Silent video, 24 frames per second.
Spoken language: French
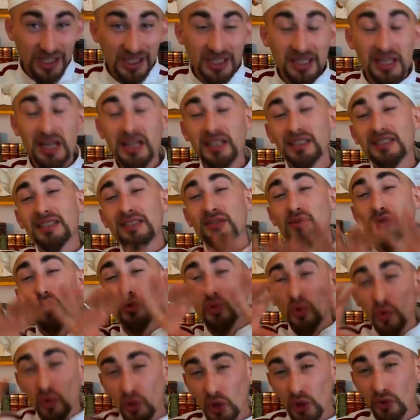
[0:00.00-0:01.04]
qu'il existe
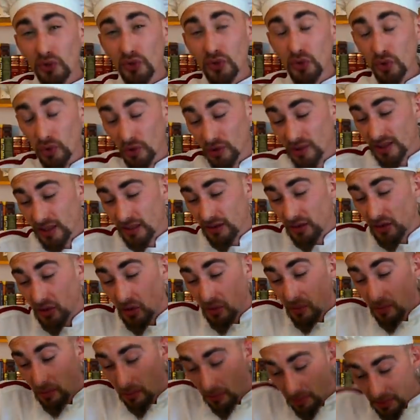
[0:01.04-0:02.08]
une tonne de
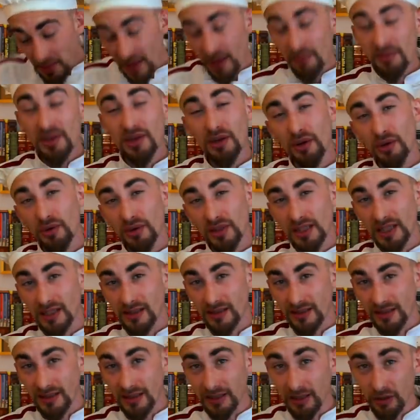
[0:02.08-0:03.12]
recettes bien meilleures que
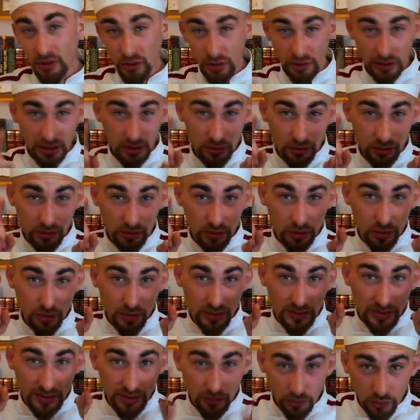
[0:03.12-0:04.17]
celle-ci. J'en ai juste
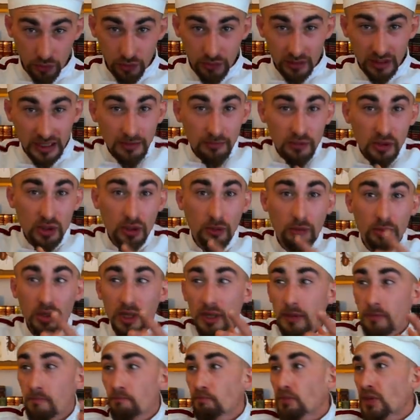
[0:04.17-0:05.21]
choisi une qui me
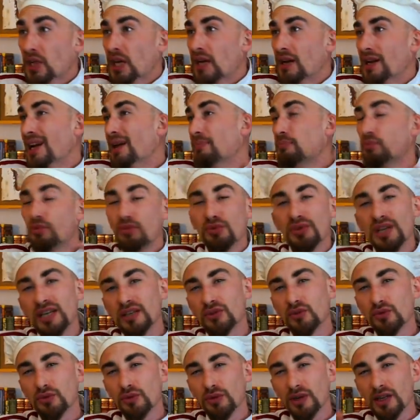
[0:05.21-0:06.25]
semblait la plus
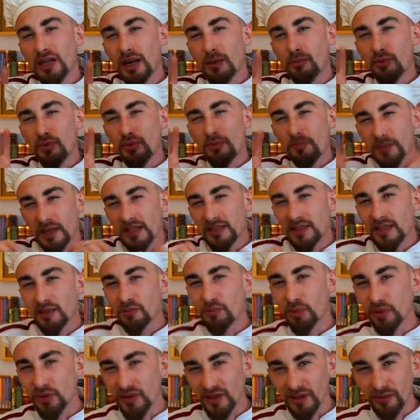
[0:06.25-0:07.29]
nature et la plus basique
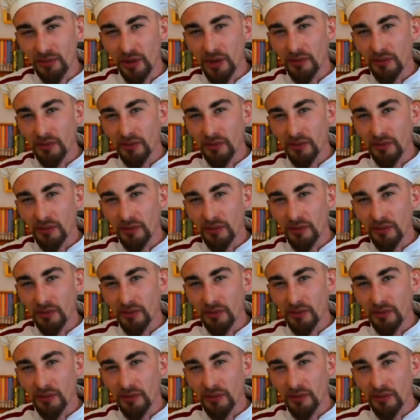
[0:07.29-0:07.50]
possible.